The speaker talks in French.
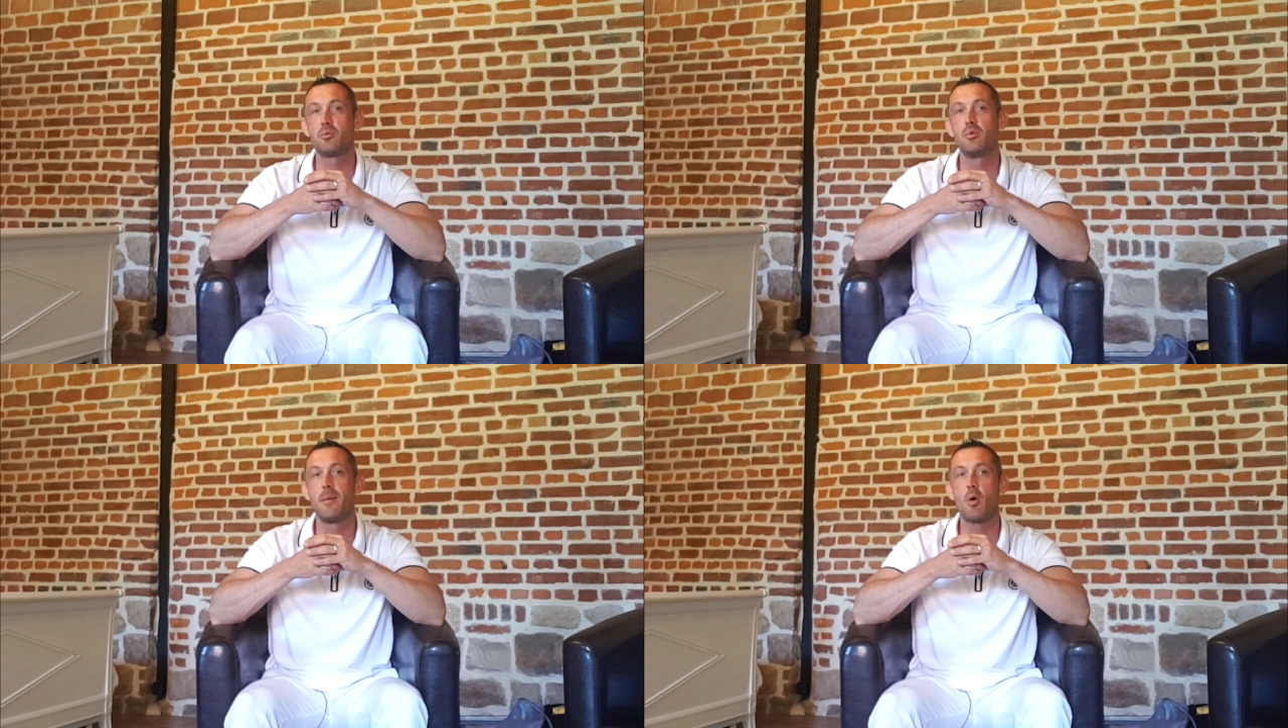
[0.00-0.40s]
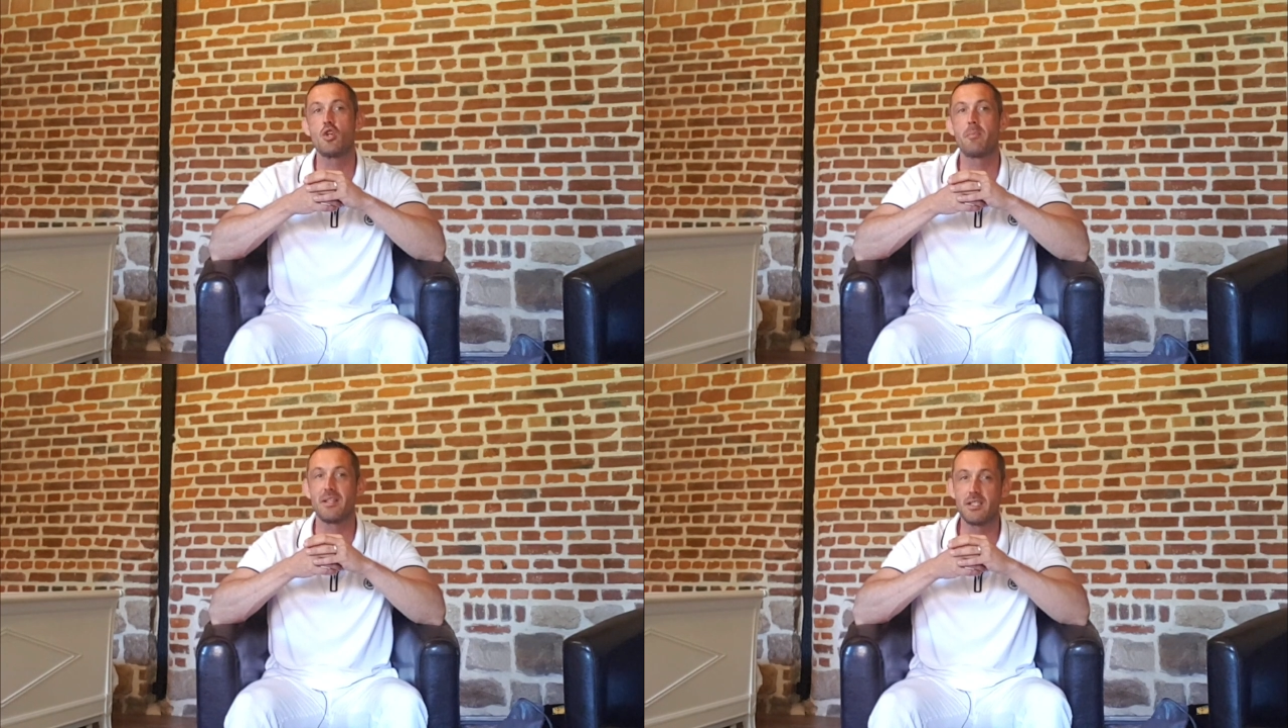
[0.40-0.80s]
une
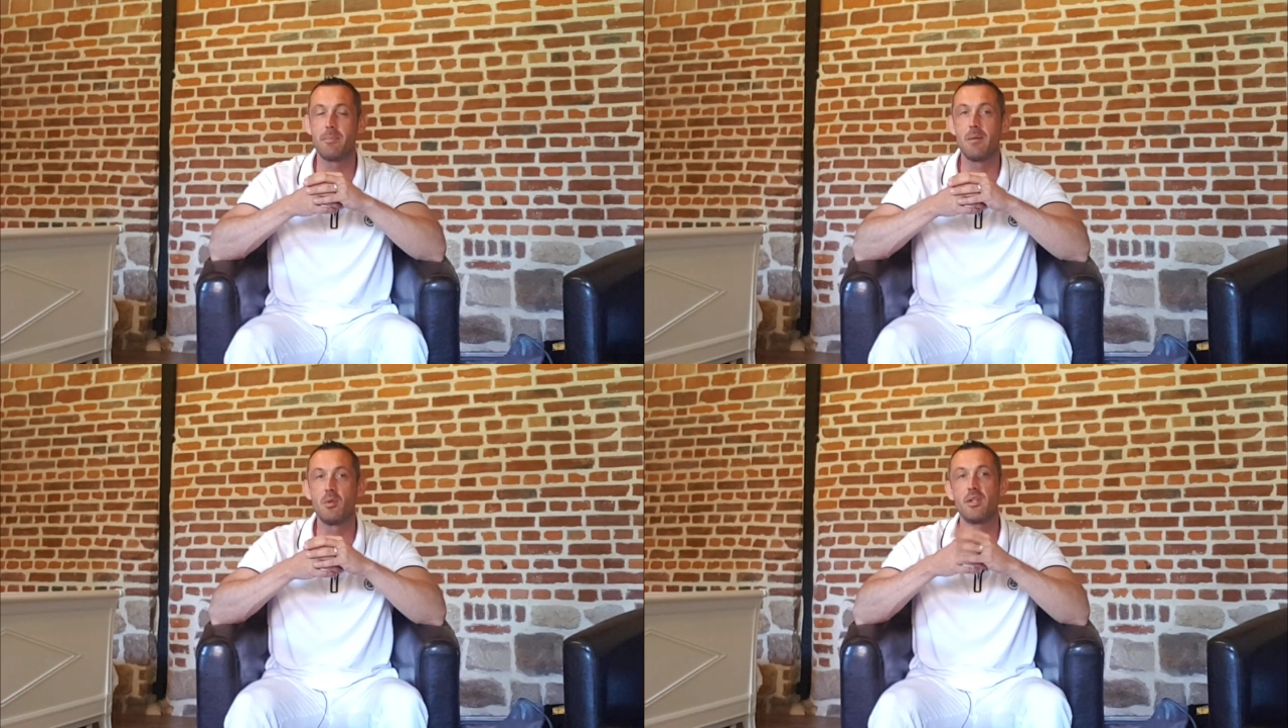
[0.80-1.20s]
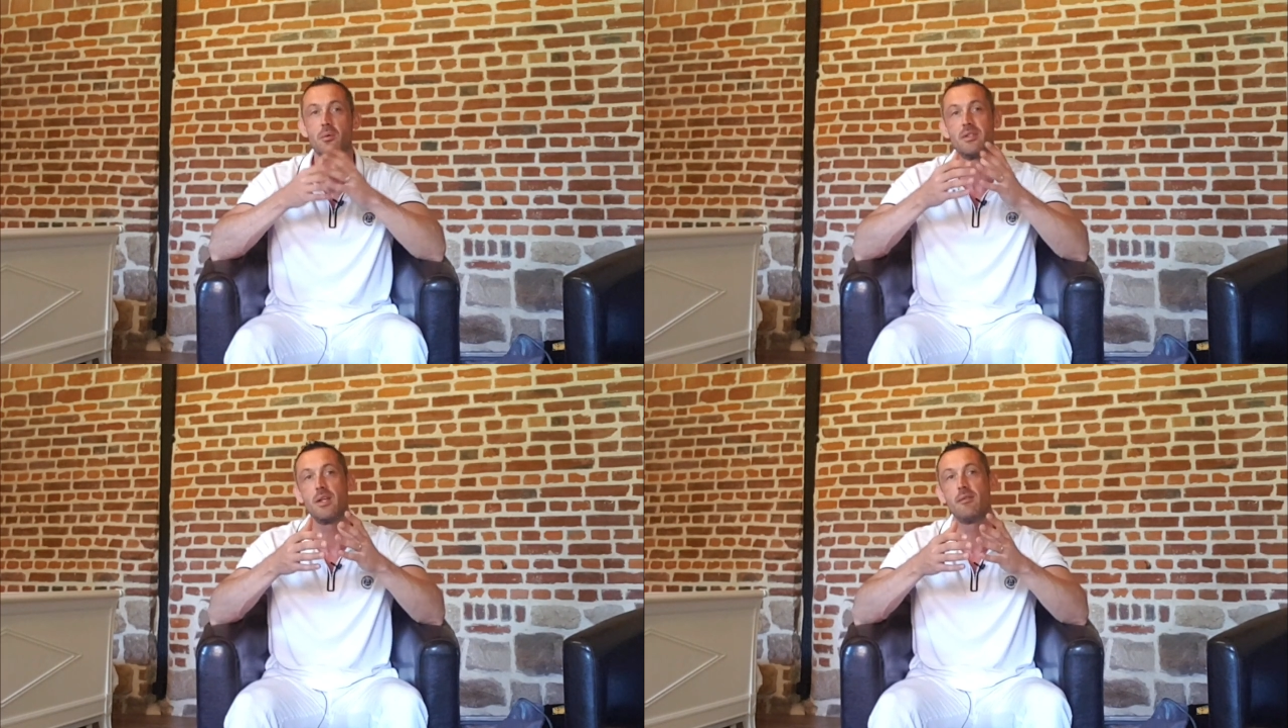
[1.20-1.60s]
approche principalement qui
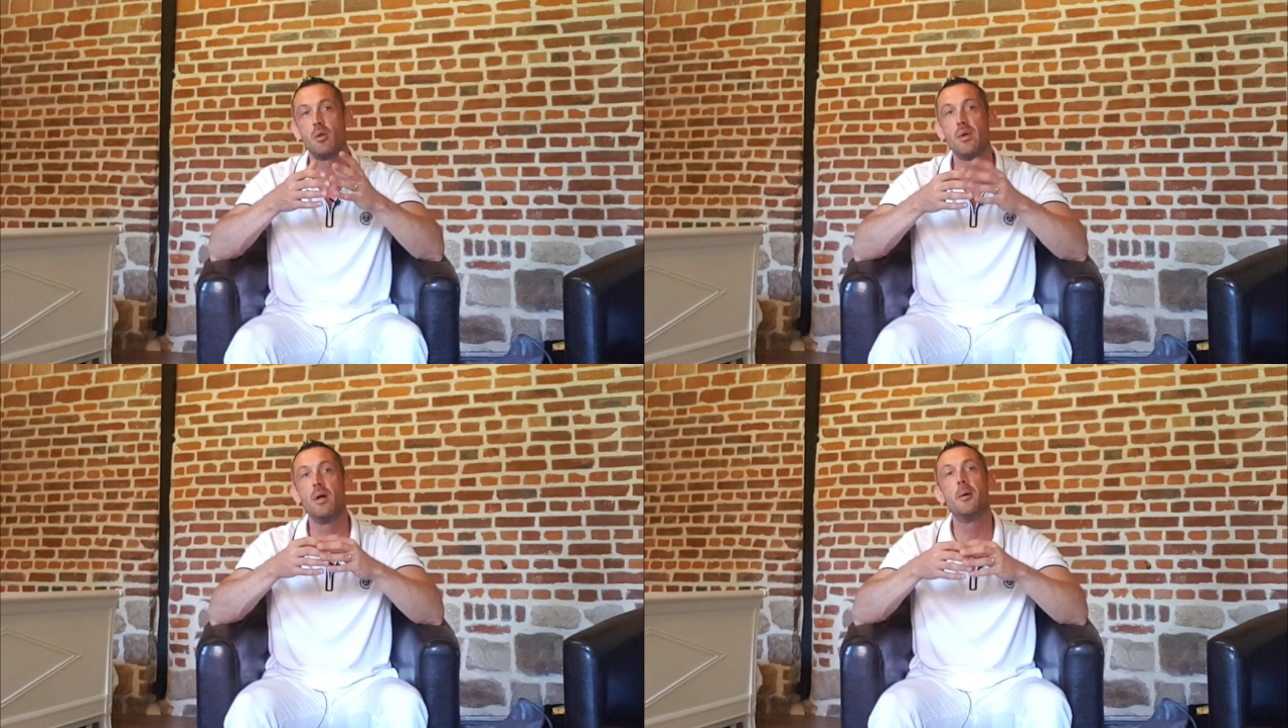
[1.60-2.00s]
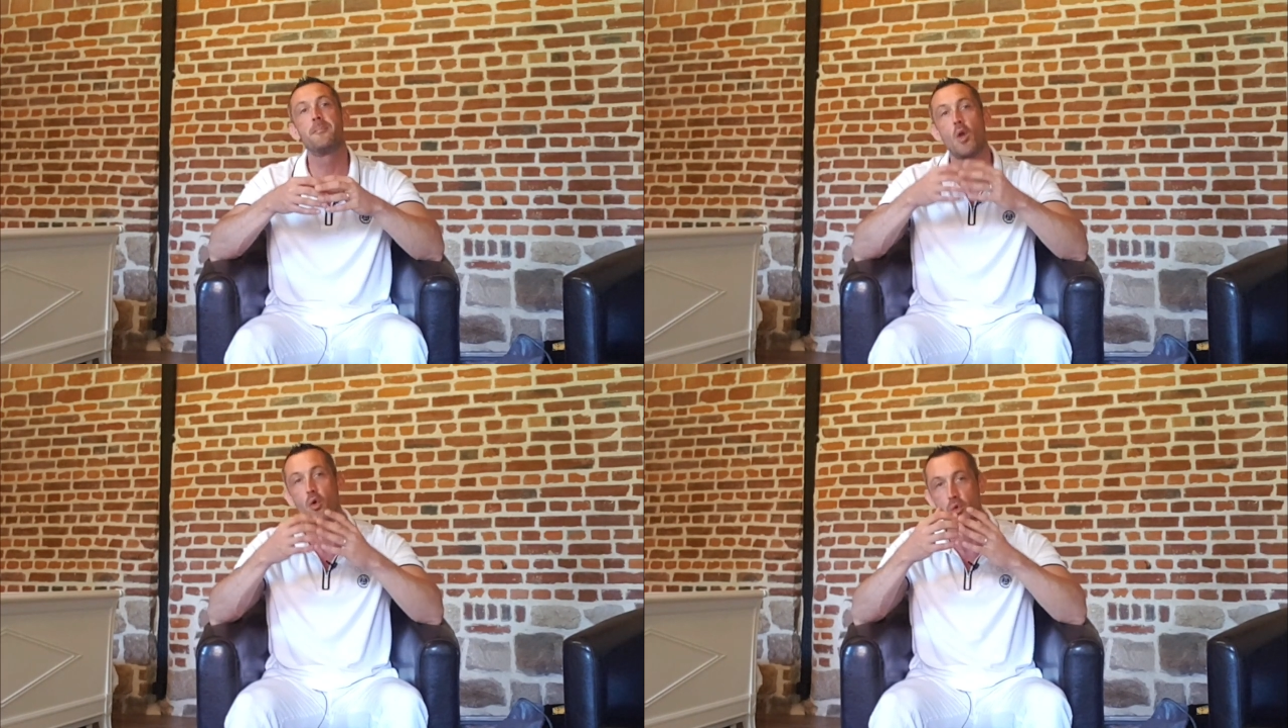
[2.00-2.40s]
ont été évaluées
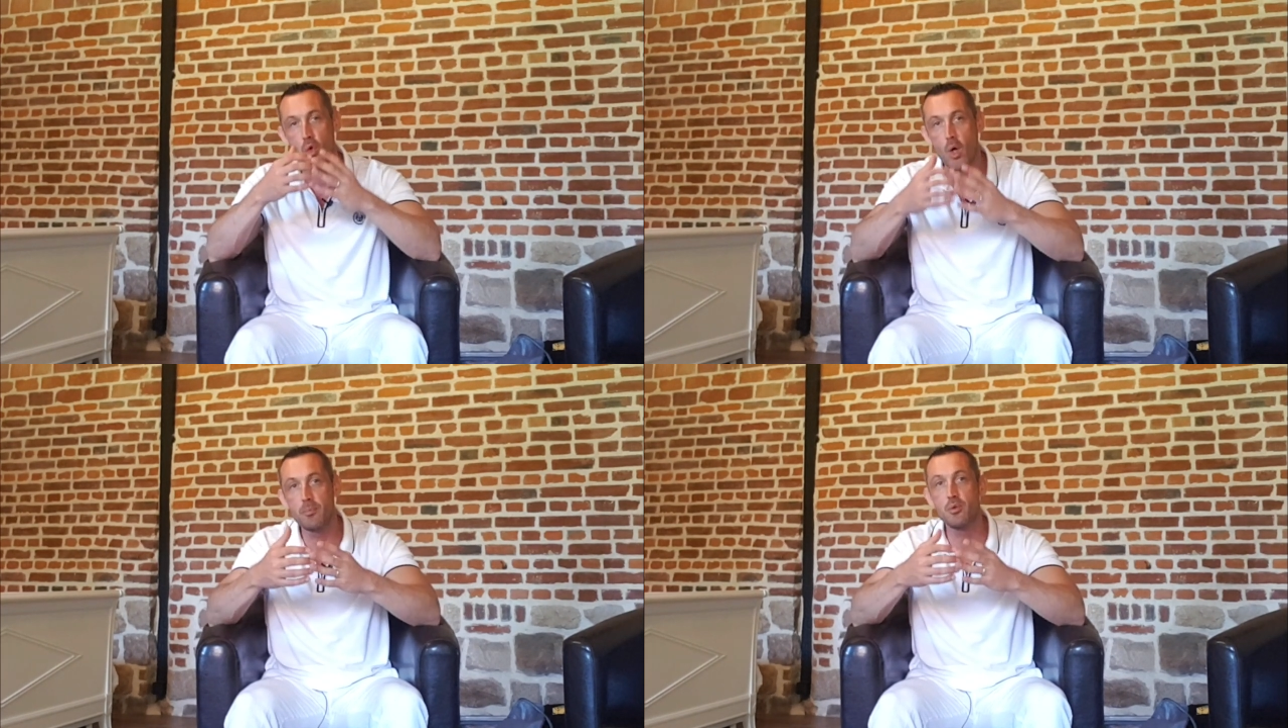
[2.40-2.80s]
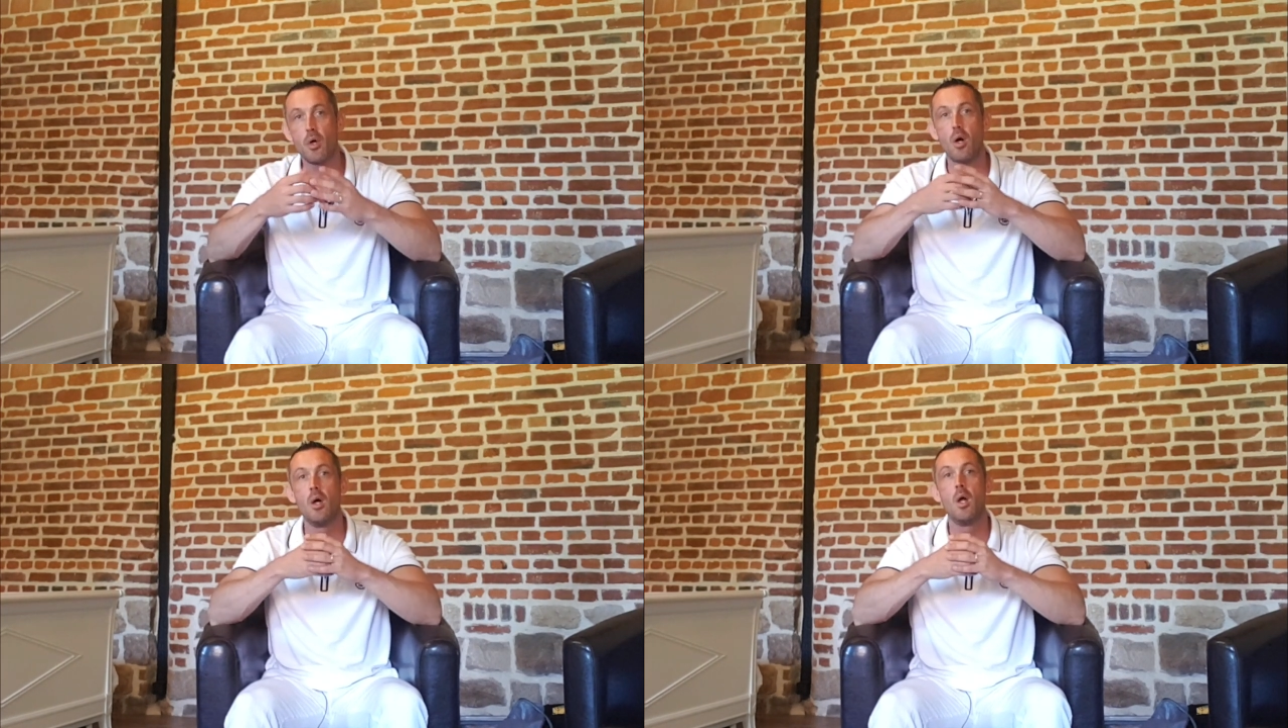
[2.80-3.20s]
en Europe du
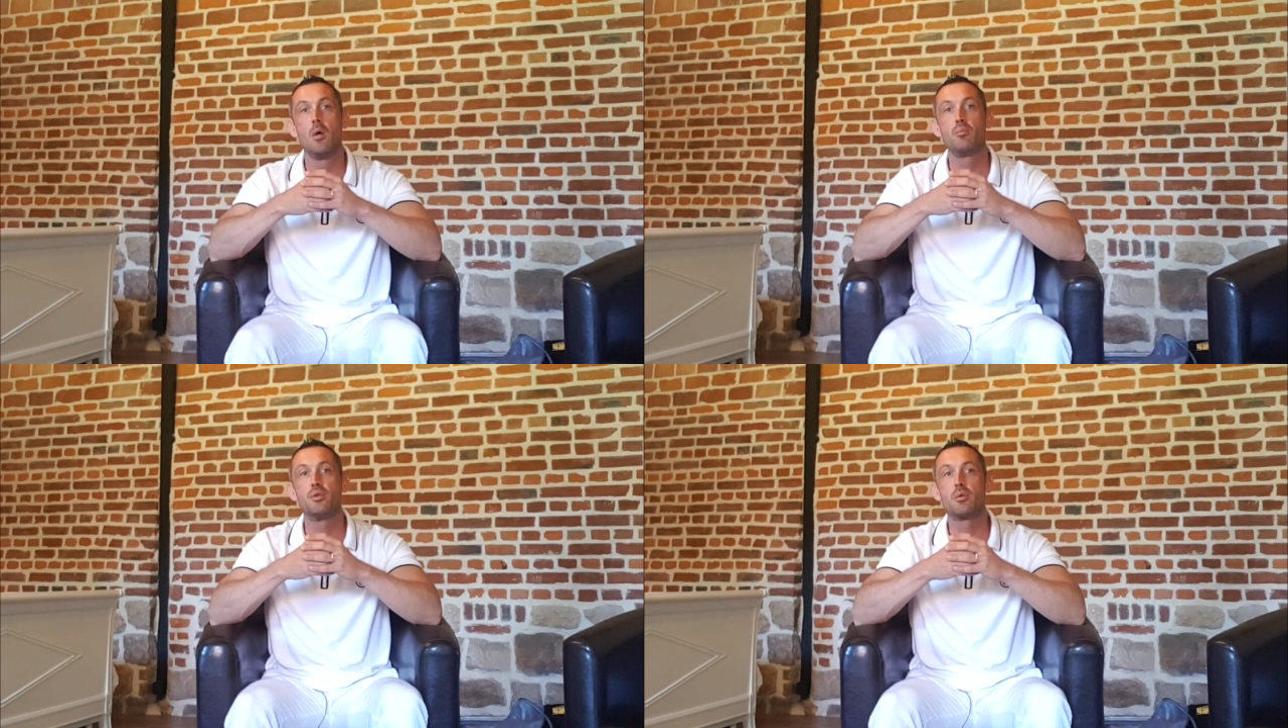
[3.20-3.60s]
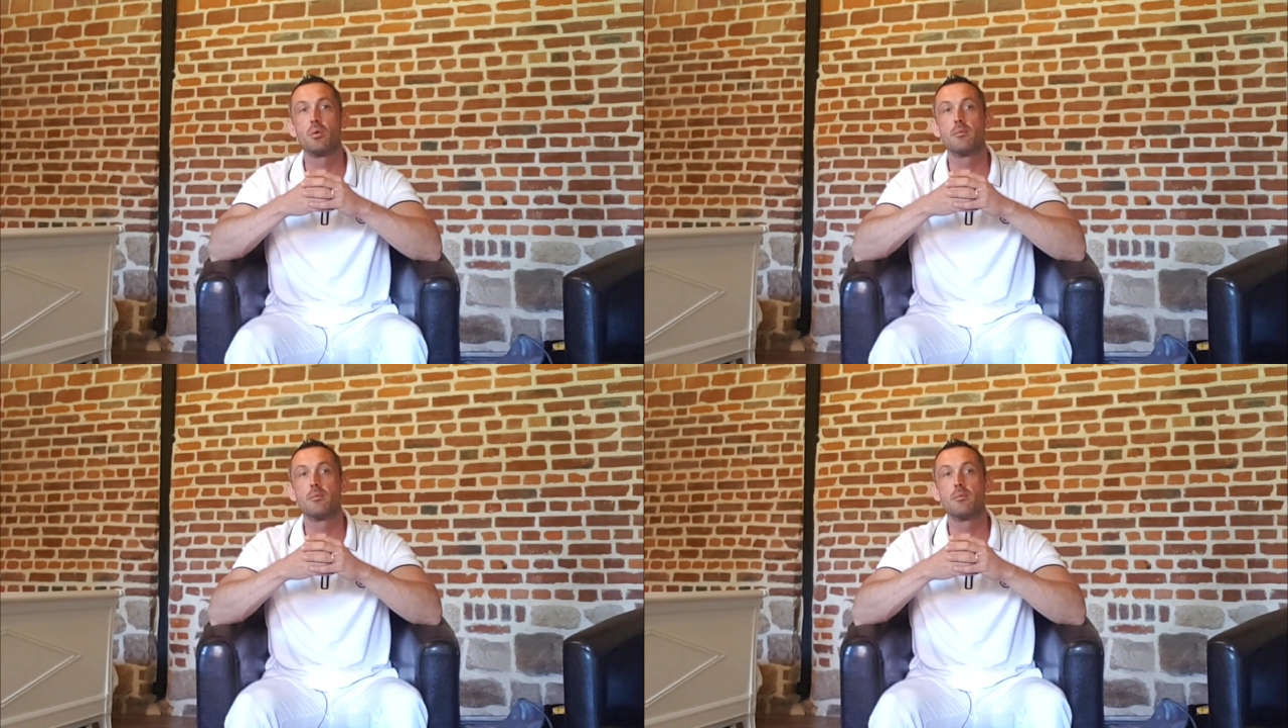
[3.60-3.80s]
Nord, puisque